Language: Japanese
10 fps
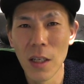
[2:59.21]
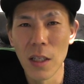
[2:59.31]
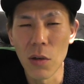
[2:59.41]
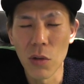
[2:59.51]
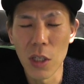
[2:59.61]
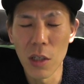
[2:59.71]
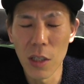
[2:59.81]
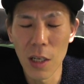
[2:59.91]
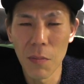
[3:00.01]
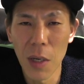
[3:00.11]
でこちら
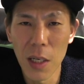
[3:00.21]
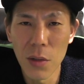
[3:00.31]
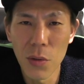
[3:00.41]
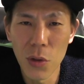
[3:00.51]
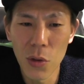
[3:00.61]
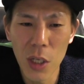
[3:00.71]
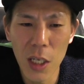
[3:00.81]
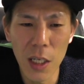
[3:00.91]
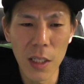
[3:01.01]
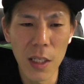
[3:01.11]
ねマイル付与
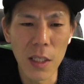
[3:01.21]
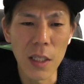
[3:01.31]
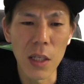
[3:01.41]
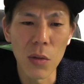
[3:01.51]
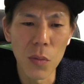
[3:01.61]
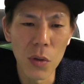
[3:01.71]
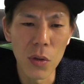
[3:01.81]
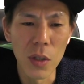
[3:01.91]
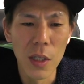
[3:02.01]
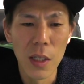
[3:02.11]
期間なんですけど
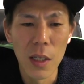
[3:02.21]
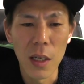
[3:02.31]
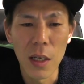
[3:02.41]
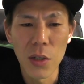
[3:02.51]
も、えー、